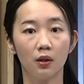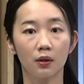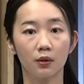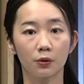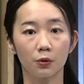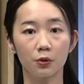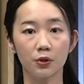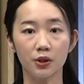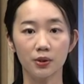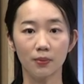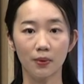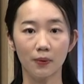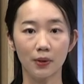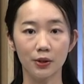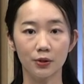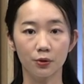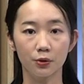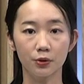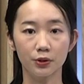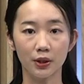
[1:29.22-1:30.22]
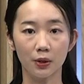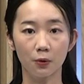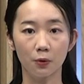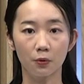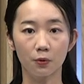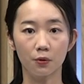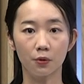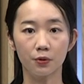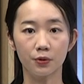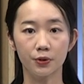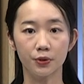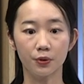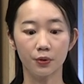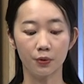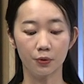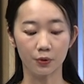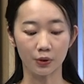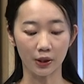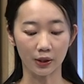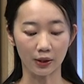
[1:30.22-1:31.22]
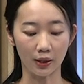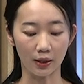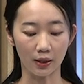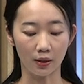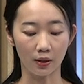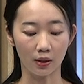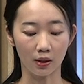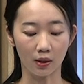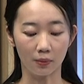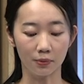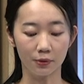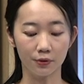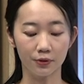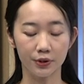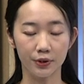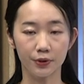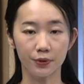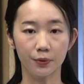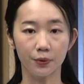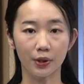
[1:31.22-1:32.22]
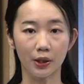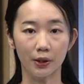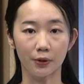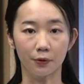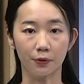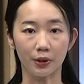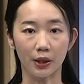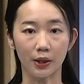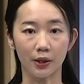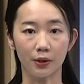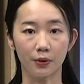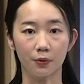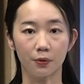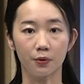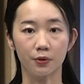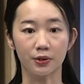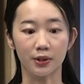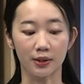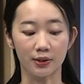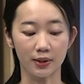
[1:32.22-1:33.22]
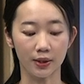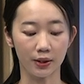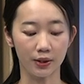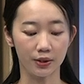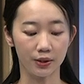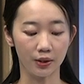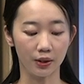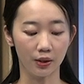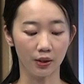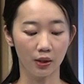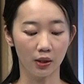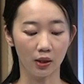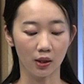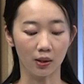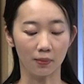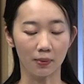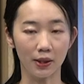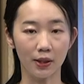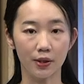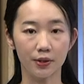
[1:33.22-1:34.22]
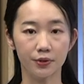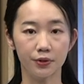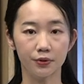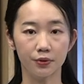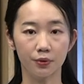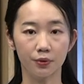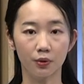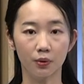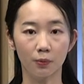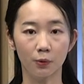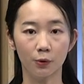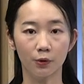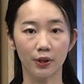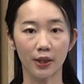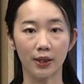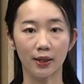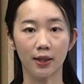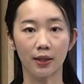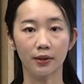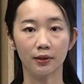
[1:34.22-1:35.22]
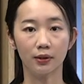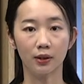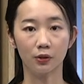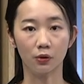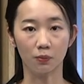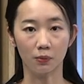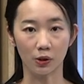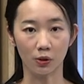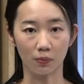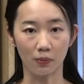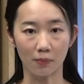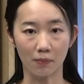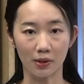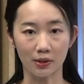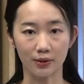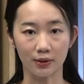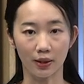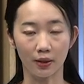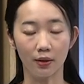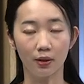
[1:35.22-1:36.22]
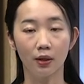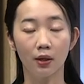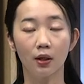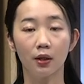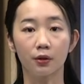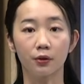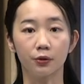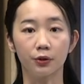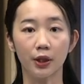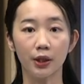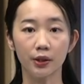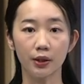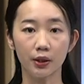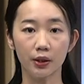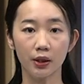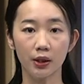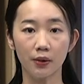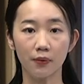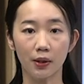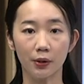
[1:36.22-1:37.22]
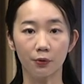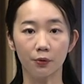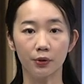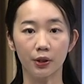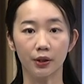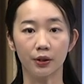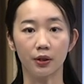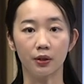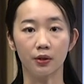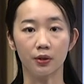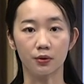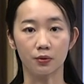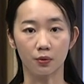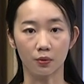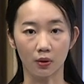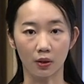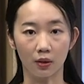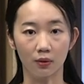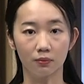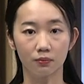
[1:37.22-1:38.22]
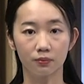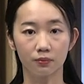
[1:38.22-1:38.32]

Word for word: 東芝は調査報告書を受けて株主総会の対応を謝罪しガバナンス上の問題があったと認めました具体的にはどんな点でしょうか